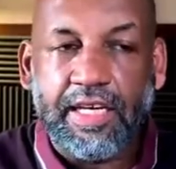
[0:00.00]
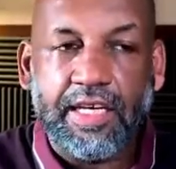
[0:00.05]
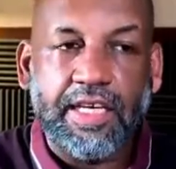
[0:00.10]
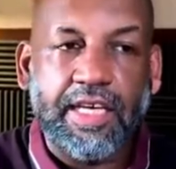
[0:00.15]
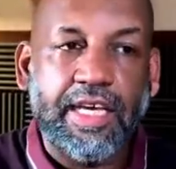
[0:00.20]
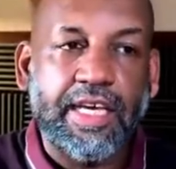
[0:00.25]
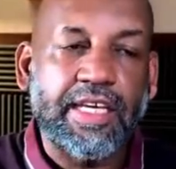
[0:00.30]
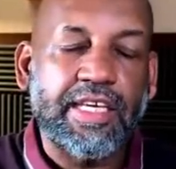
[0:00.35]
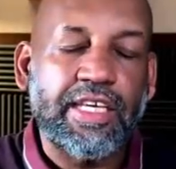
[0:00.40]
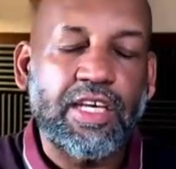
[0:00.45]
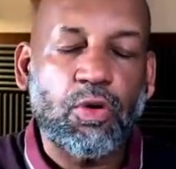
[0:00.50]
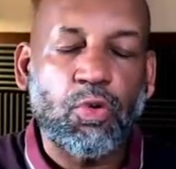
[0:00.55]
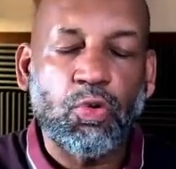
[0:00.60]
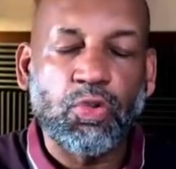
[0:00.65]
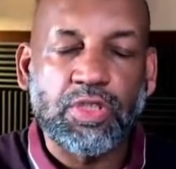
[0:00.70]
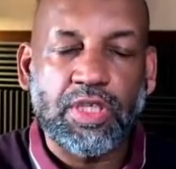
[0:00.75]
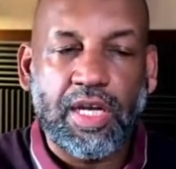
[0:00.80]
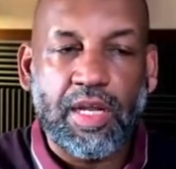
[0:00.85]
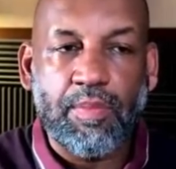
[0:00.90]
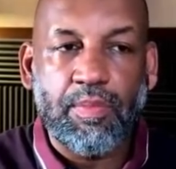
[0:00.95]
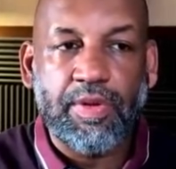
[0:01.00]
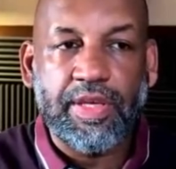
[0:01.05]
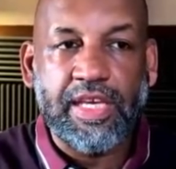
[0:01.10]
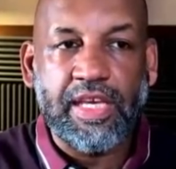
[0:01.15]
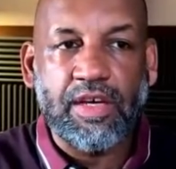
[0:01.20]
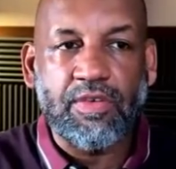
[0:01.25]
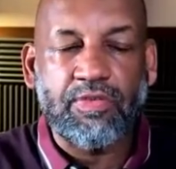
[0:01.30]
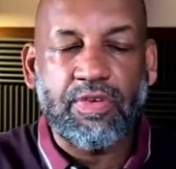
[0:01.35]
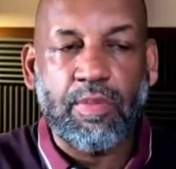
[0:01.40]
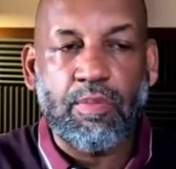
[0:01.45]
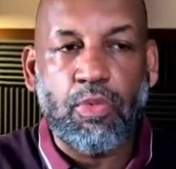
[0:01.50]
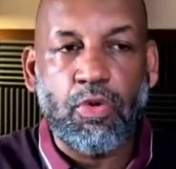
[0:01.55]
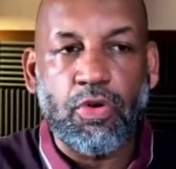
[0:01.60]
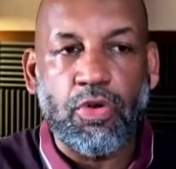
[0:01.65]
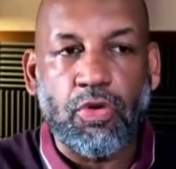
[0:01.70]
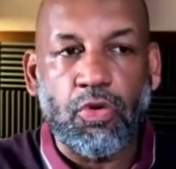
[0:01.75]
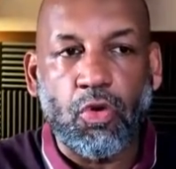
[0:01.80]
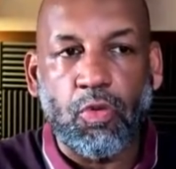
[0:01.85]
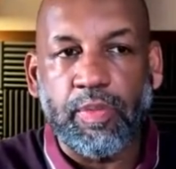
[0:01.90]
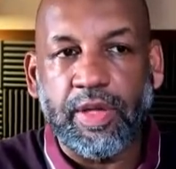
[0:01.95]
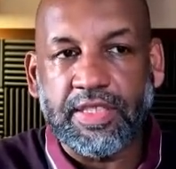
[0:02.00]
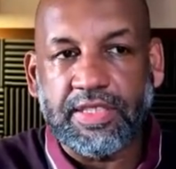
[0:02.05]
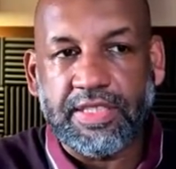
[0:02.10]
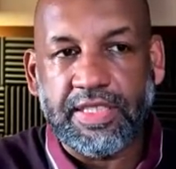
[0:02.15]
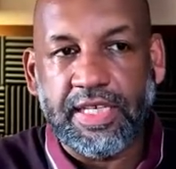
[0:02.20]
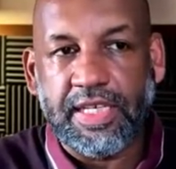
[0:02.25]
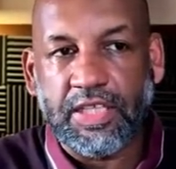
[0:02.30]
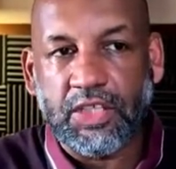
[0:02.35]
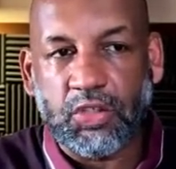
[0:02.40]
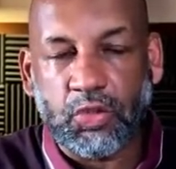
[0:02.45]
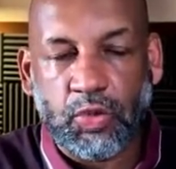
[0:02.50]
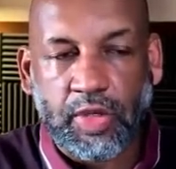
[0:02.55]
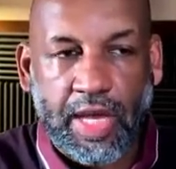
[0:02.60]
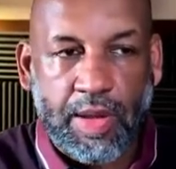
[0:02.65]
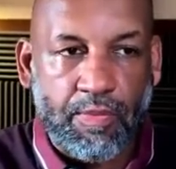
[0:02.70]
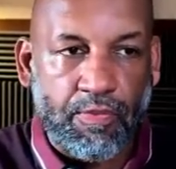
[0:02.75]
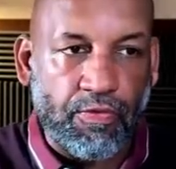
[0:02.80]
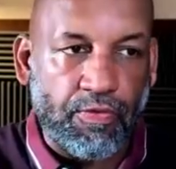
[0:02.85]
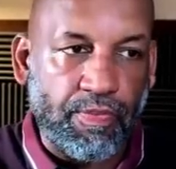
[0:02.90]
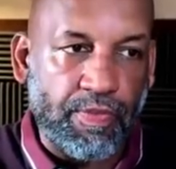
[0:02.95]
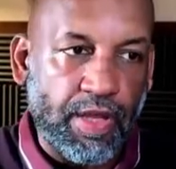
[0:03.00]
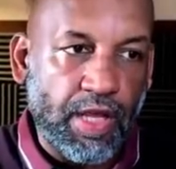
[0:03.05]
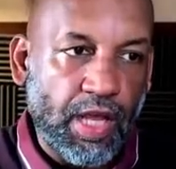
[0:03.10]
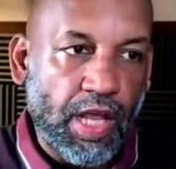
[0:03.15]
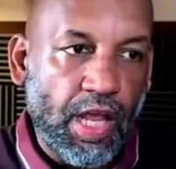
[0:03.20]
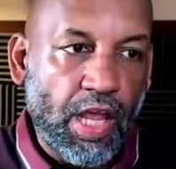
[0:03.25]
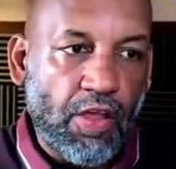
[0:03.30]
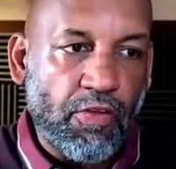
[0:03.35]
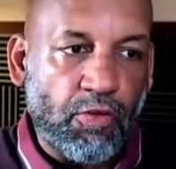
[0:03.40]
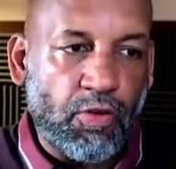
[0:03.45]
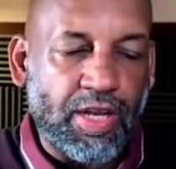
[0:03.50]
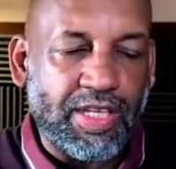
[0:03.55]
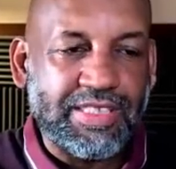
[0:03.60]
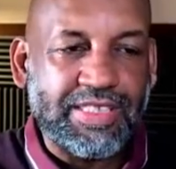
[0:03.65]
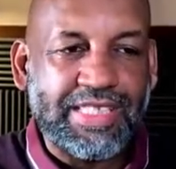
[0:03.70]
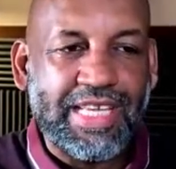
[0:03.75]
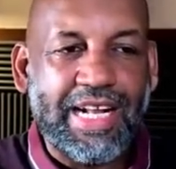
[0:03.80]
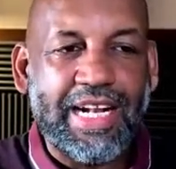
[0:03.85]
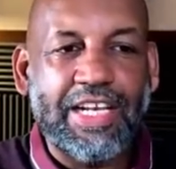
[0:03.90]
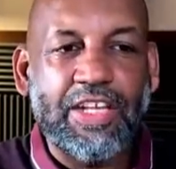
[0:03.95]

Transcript: gegen Jerusalem hier verbünden, um jetzt hier zu kämpfen. So, das Tal